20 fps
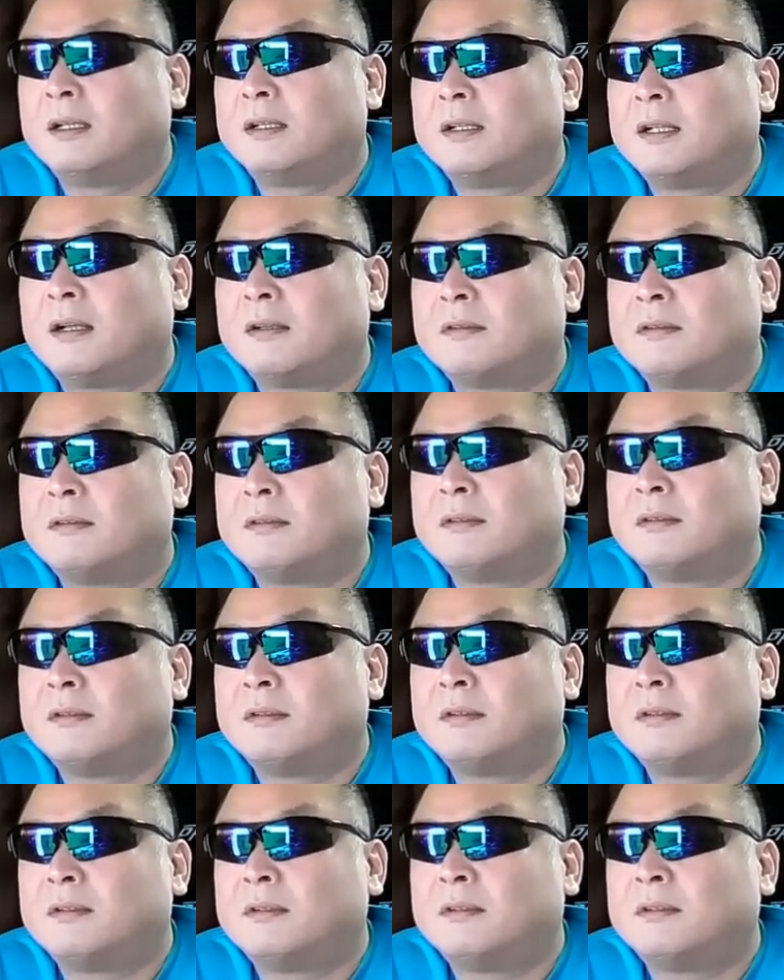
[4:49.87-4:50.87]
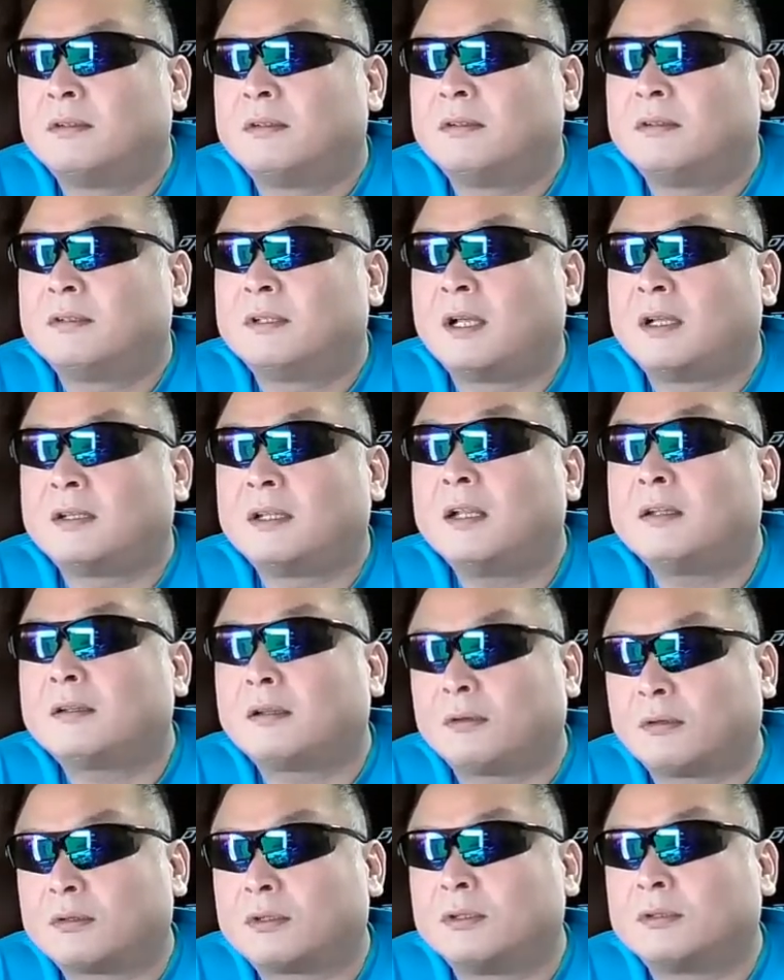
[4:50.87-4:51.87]
あの何なんだ
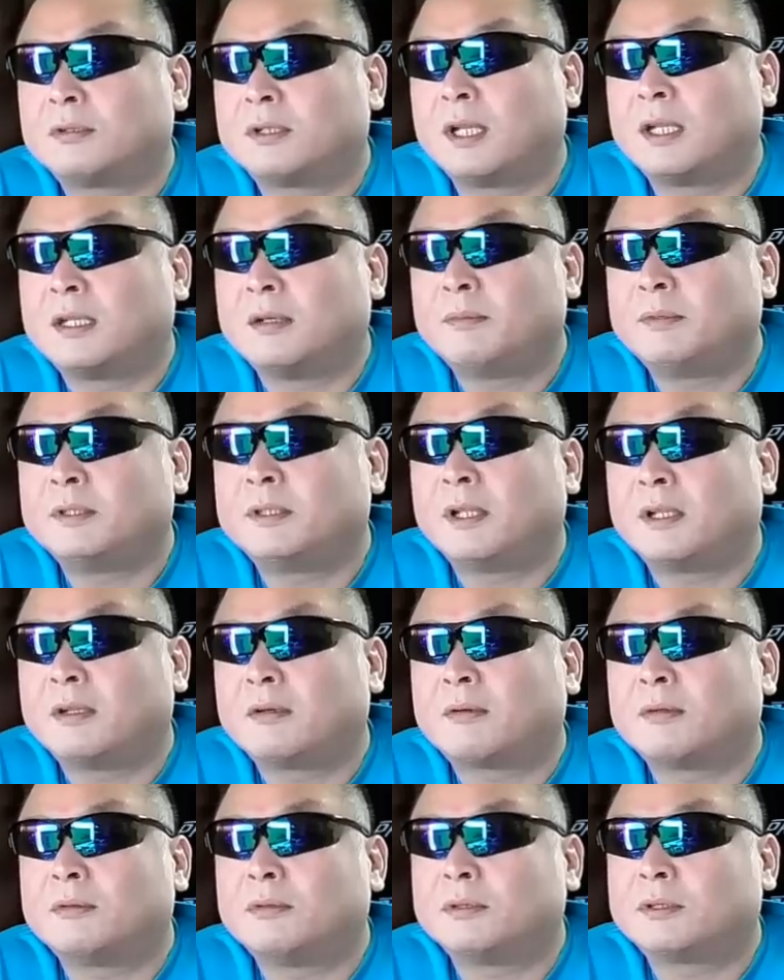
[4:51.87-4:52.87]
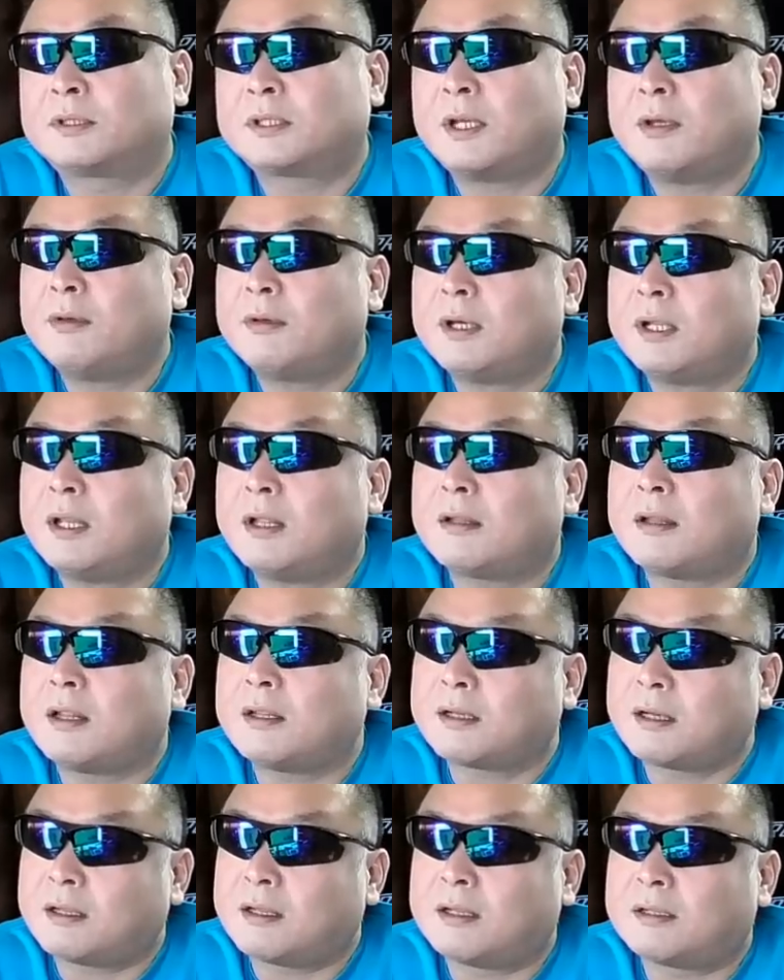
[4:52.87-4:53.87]
ろうっていうぐらい眠いんだよねこれ二日酔いから何
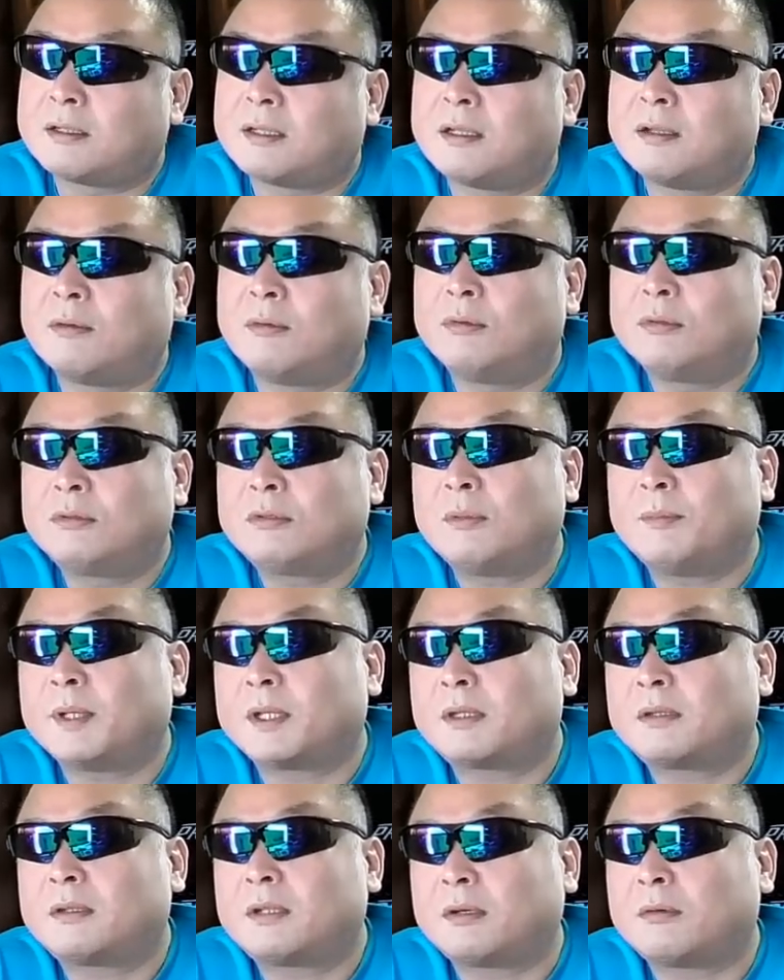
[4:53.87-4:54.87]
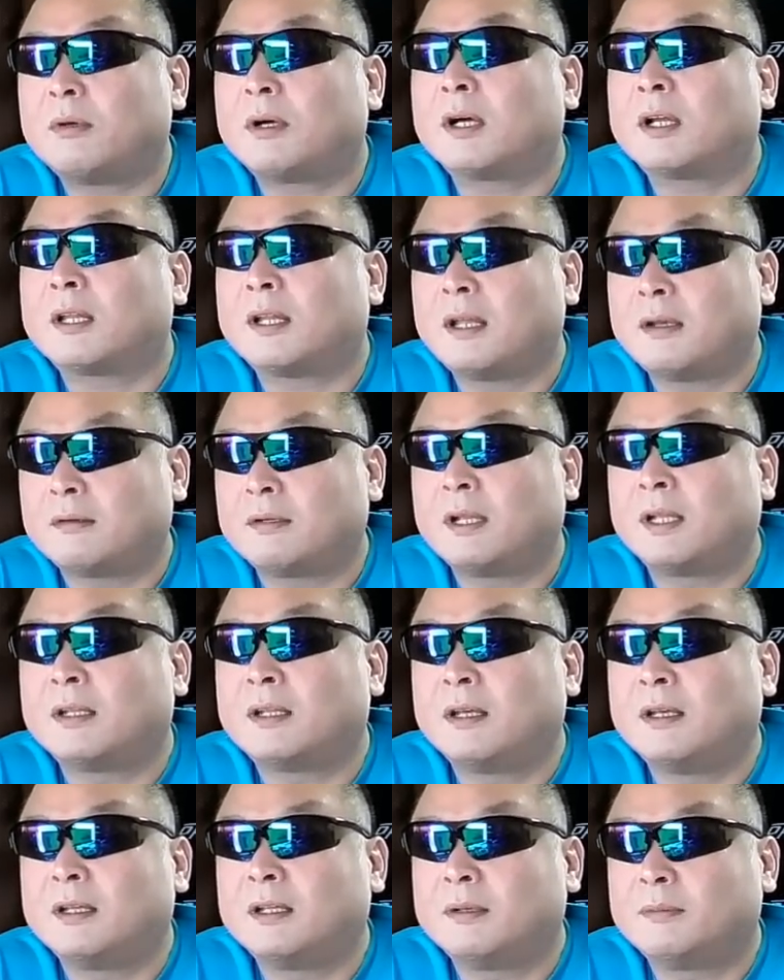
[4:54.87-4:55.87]
かなっていうね本当全く分からないぐらい
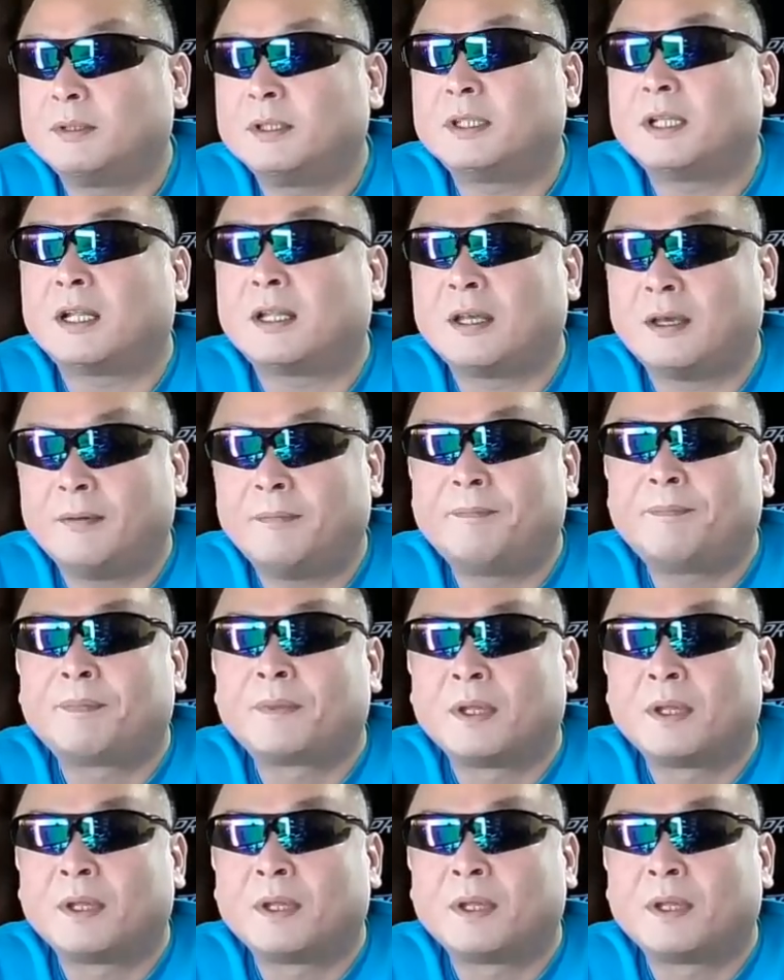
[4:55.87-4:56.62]
ね眠いんだね。